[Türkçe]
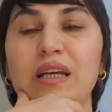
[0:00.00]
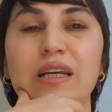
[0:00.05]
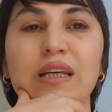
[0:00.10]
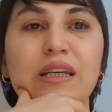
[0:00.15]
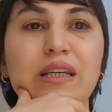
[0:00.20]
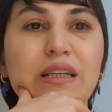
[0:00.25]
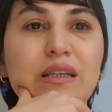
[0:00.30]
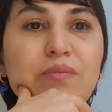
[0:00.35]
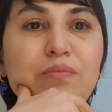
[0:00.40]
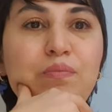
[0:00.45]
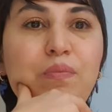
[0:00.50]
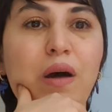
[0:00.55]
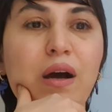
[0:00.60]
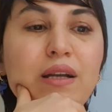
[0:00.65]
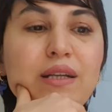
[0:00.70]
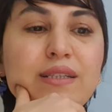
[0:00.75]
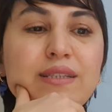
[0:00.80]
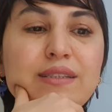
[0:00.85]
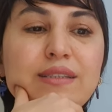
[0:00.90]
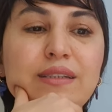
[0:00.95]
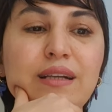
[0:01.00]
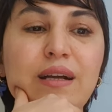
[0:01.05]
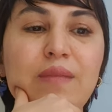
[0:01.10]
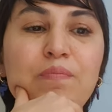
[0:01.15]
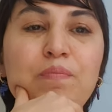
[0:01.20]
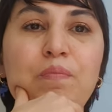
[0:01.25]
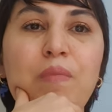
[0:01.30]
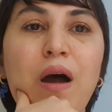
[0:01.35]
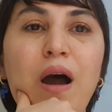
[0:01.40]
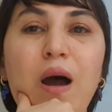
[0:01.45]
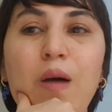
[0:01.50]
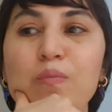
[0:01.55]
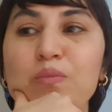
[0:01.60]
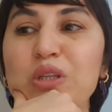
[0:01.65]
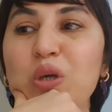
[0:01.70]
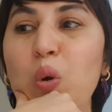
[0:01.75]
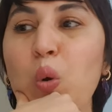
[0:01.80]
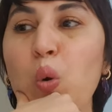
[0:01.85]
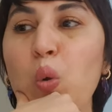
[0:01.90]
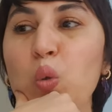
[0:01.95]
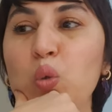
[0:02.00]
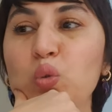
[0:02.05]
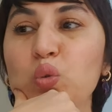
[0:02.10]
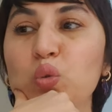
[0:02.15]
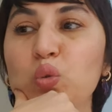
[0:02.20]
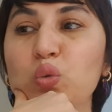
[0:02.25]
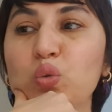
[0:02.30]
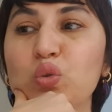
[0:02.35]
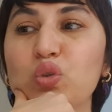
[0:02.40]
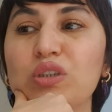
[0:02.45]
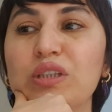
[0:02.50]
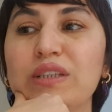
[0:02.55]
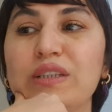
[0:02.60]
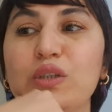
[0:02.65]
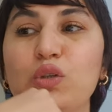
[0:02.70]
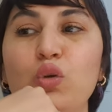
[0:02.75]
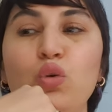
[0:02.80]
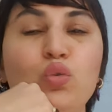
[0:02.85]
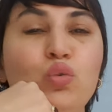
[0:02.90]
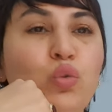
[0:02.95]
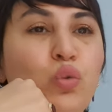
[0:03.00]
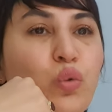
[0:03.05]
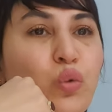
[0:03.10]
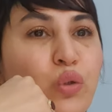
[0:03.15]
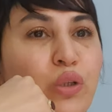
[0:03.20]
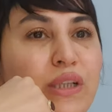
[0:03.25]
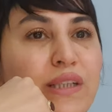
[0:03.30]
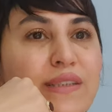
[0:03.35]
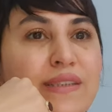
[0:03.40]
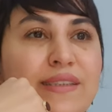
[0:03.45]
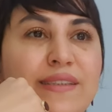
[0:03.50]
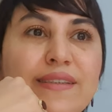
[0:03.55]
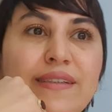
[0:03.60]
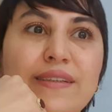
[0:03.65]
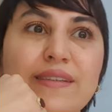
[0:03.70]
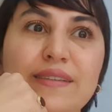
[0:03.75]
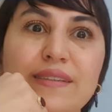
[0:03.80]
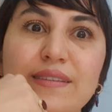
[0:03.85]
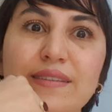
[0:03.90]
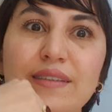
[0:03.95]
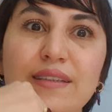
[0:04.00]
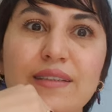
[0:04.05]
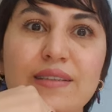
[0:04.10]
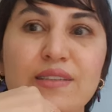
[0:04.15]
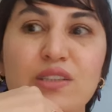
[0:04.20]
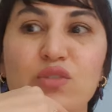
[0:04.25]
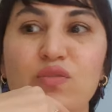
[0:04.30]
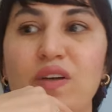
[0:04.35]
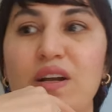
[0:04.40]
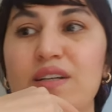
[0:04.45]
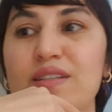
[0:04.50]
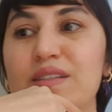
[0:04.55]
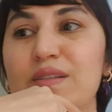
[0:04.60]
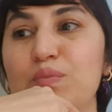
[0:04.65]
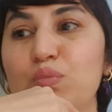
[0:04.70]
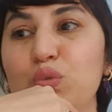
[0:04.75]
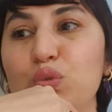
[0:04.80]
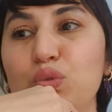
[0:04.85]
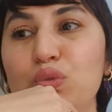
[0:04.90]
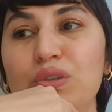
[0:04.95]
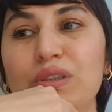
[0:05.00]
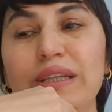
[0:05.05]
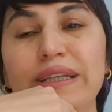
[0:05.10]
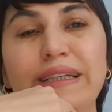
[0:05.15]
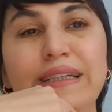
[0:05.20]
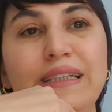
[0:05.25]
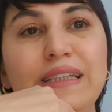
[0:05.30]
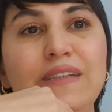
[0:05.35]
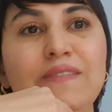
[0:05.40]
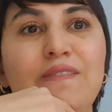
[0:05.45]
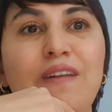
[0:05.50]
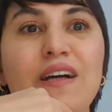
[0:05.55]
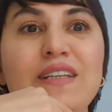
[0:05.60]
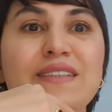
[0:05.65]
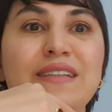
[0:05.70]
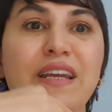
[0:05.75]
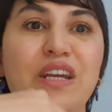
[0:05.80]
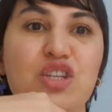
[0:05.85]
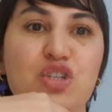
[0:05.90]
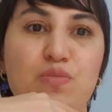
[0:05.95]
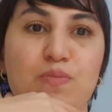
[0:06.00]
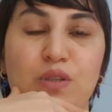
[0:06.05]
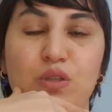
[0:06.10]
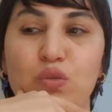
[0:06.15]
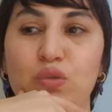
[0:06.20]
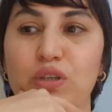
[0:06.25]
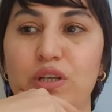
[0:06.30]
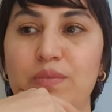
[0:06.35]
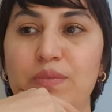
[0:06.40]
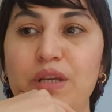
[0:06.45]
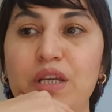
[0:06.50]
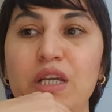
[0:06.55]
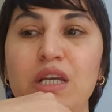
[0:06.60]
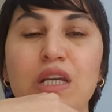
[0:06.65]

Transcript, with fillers: E, ara sıra bağımlı olduğunuz ya da kötü huylarınız, takıntılarınız varsa bununla ilgili vazgeçme dönemi.